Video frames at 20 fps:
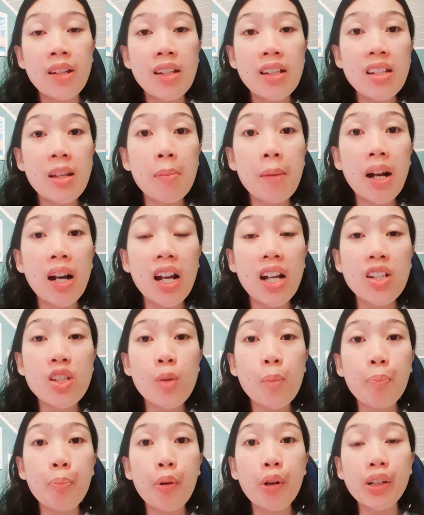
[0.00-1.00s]
sa mga
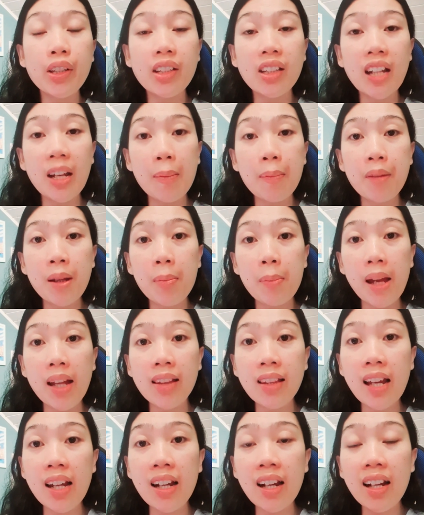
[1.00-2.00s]
support team ni
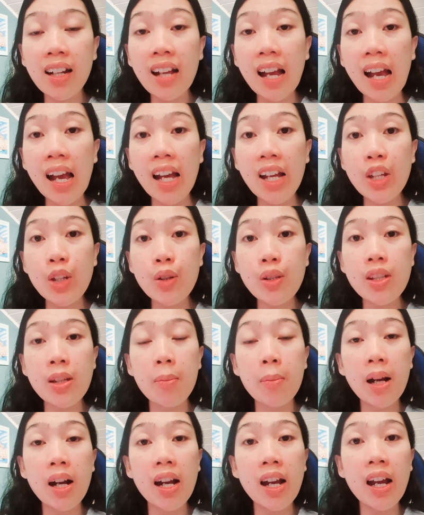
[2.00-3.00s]
Meta na nag-aayos ng
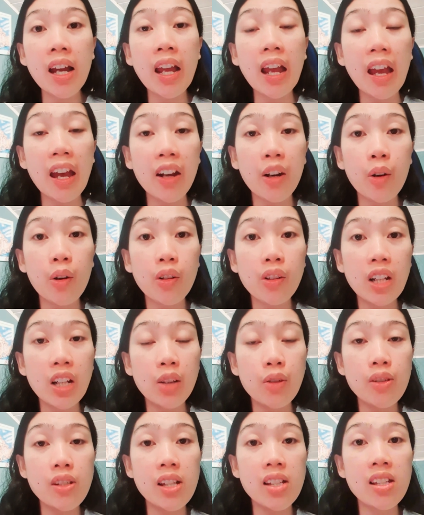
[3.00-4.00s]
mga error
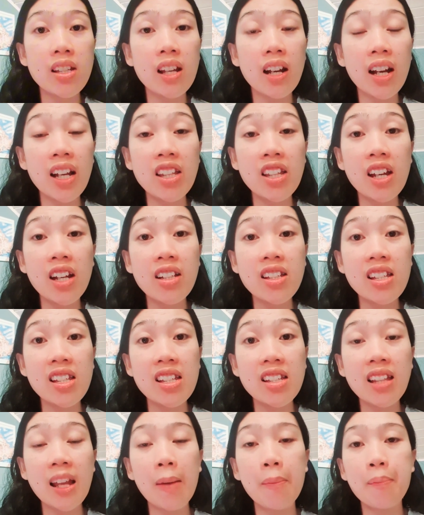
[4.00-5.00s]
dito sa kanyang
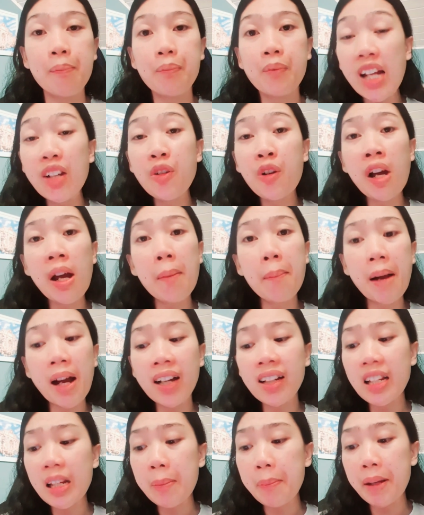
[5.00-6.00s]
system. Ano nga bang
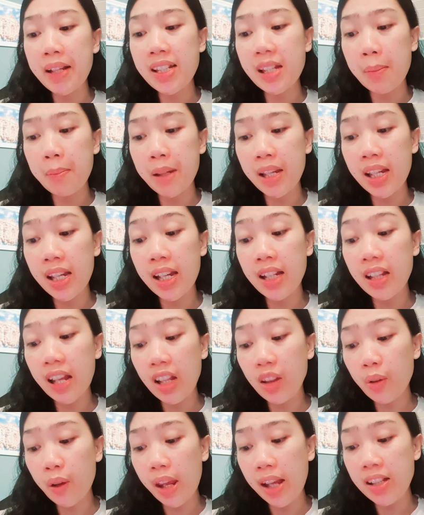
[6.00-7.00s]
ibig sabihin?
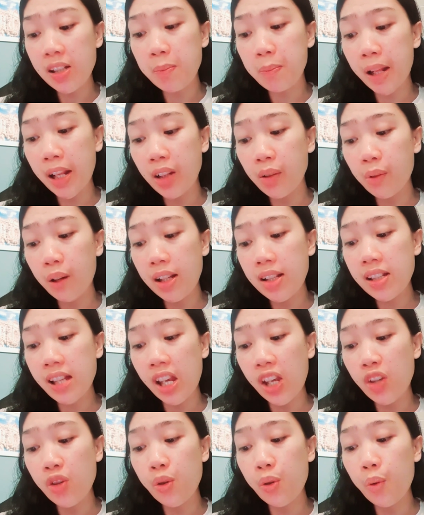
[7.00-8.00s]
Ito explain ko lang sa
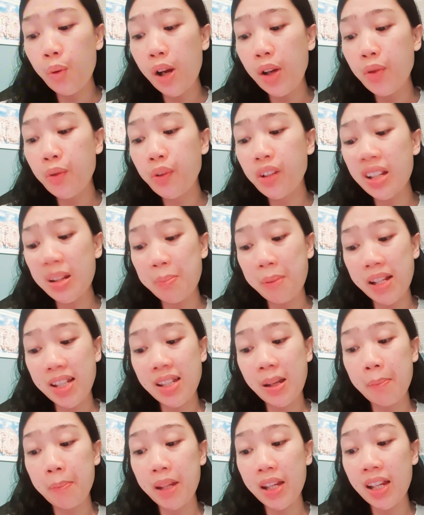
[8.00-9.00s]
inyo kung anong ibig
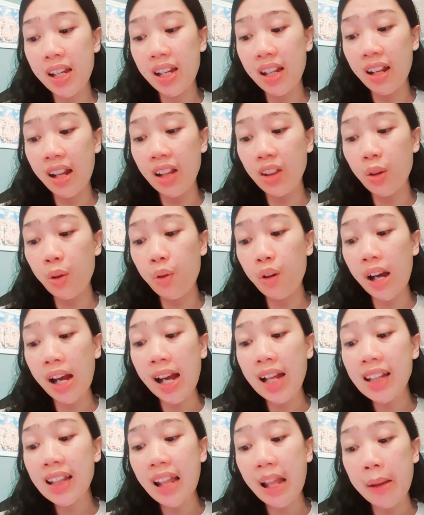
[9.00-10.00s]
sabihin nitong
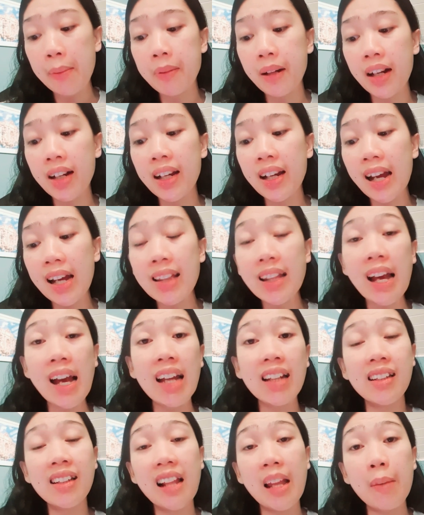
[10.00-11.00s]
ad library at
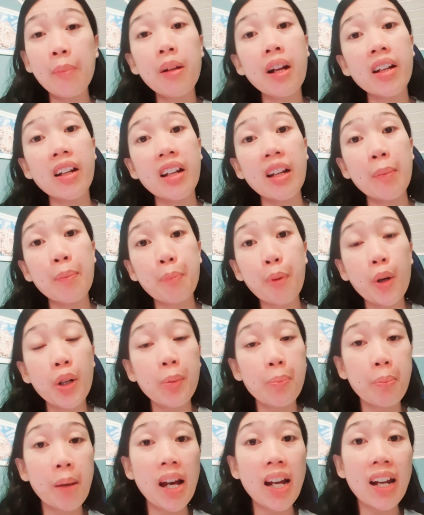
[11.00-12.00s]
ad library
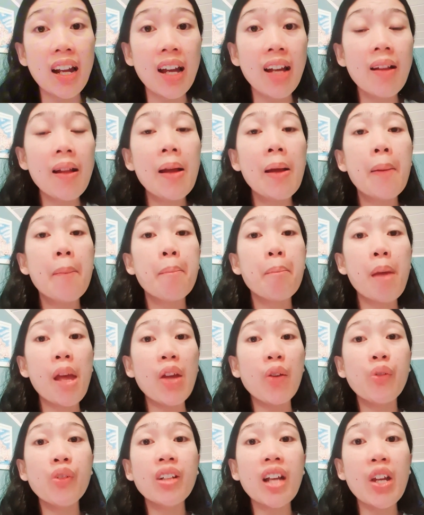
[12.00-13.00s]
report para
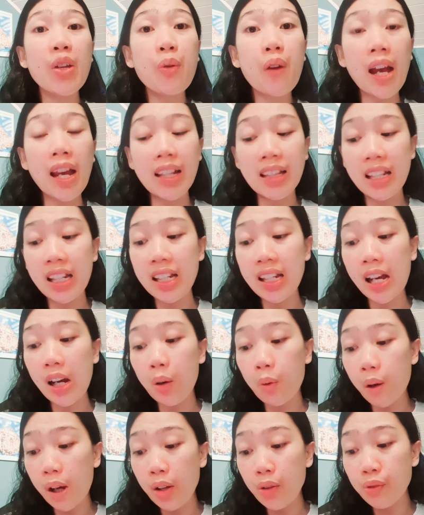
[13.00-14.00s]
meron kayong idea
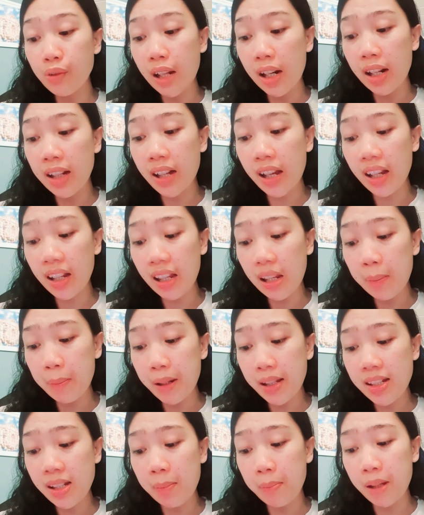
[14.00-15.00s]
kung ano talaga ibig
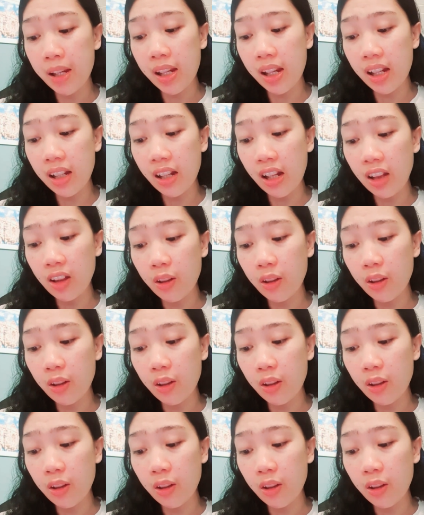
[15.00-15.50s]
sabihin nito.